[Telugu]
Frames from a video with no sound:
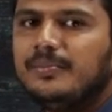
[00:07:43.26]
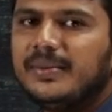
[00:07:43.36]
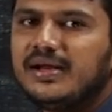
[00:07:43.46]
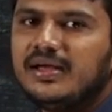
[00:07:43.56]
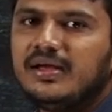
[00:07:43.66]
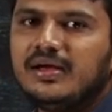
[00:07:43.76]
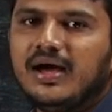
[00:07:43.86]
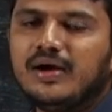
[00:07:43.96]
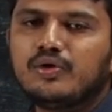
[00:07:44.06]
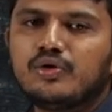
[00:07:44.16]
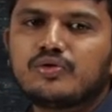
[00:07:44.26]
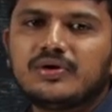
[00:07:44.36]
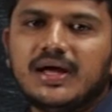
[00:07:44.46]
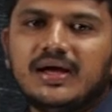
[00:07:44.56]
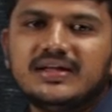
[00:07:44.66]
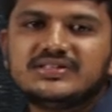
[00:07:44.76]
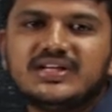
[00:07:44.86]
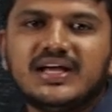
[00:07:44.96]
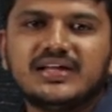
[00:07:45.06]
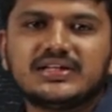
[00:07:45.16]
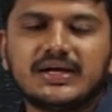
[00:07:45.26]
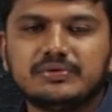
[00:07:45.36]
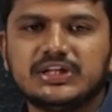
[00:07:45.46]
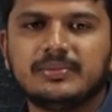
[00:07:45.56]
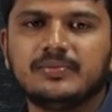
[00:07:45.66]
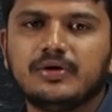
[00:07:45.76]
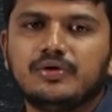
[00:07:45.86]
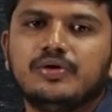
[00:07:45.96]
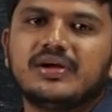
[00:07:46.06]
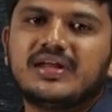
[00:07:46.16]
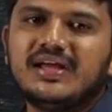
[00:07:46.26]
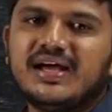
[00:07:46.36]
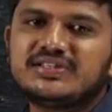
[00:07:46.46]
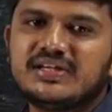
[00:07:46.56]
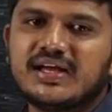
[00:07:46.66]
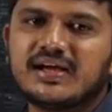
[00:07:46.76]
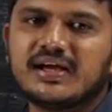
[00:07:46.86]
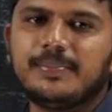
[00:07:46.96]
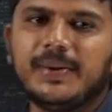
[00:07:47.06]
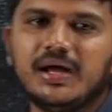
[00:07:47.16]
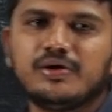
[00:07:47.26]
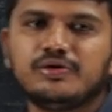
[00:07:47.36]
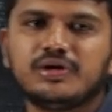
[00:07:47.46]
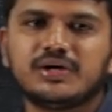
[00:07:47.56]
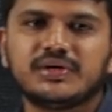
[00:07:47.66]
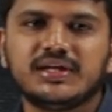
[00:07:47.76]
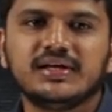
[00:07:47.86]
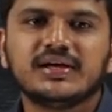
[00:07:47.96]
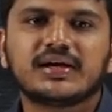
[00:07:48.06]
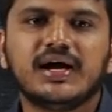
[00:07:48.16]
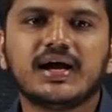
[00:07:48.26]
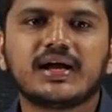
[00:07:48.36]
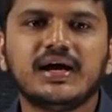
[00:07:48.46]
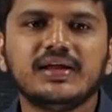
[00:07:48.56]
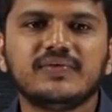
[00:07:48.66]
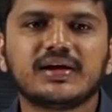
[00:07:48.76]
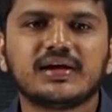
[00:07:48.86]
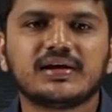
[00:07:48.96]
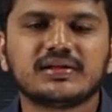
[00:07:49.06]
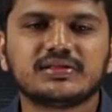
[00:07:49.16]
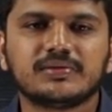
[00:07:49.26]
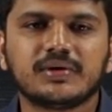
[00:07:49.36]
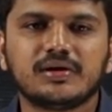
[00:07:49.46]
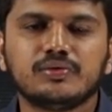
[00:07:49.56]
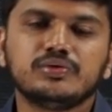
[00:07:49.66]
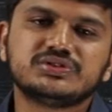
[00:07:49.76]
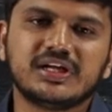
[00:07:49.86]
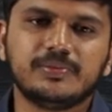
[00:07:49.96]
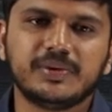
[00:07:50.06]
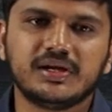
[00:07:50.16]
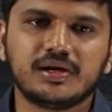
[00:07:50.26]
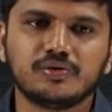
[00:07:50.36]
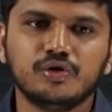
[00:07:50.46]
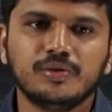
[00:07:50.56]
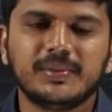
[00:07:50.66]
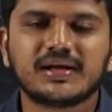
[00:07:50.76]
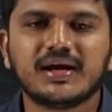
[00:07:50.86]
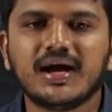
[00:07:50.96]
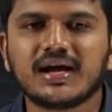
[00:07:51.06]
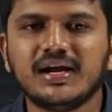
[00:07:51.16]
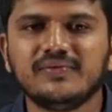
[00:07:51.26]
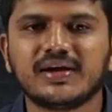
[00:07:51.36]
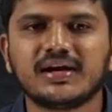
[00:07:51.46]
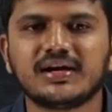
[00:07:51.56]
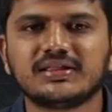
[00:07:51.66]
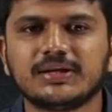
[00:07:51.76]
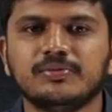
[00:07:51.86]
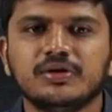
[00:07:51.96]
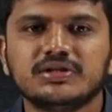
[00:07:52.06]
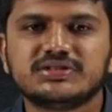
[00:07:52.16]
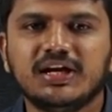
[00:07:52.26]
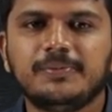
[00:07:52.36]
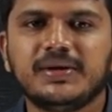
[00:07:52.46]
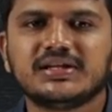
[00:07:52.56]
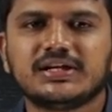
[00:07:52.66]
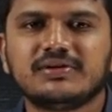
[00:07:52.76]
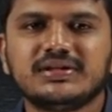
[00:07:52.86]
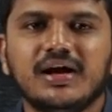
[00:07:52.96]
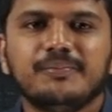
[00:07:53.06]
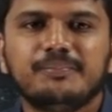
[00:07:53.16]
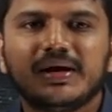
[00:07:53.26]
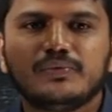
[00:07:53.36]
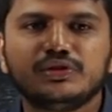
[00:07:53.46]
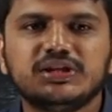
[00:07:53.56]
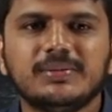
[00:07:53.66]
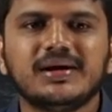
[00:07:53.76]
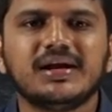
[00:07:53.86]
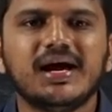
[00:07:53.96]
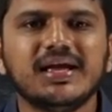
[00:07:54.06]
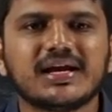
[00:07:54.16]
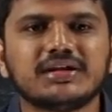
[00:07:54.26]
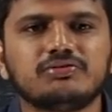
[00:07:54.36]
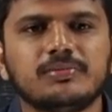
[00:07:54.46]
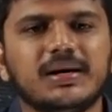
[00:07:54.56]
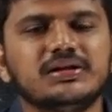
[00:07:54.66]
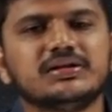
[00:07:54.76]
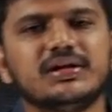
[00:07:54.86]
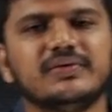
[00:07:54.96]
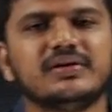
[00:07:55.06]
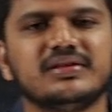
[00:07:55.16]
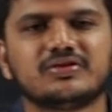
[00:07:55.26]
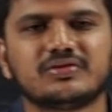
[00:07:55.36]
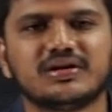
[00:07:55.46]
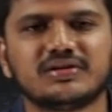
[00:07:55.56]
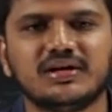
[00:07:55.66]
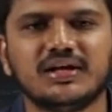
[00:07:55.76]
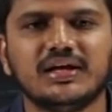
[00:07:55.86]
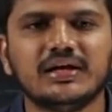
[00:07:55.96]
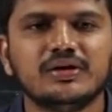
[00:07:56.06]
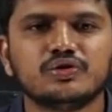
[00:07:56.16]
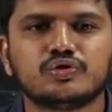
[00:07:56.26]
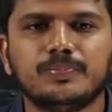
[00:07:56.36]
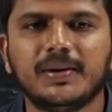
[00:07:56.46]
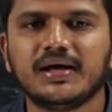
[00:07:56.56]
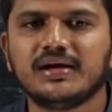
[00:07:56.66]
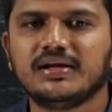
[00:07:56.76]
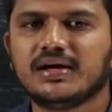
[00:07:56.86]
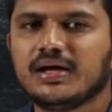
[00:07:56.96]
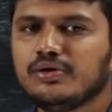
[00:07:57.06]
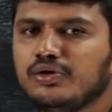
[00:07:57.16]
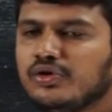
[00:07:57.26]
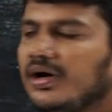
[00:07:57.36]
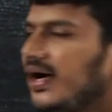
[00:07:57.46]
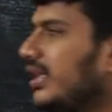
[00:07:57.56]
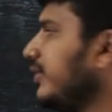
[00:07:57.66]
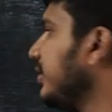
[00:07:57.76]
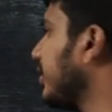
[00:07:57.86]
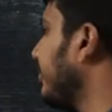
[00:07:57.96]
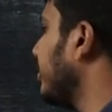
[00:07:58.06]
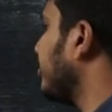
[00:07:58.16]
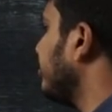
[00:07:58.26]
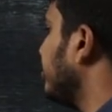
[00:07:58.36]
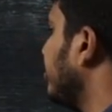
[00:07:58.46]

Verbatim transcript: మరి అనుకోకుండా జై ఆంధ్ర ఉద్యమంలో క్రియాశీలకంగా పాల్గొంటున్నటువంటి కాకాని వెంకటరత్నం గారు చనిపోయినారు మరి కాకాని వెంకటరత్నం చనిపోయిన తర్వాత మరి ఉద్యమ నాయకత్వ బాధ్యతలు ఎవరు తీసుకున్నారు సార్ అంటే సుబ్బారెడ్డి గారు అదేవిధంగా మనకు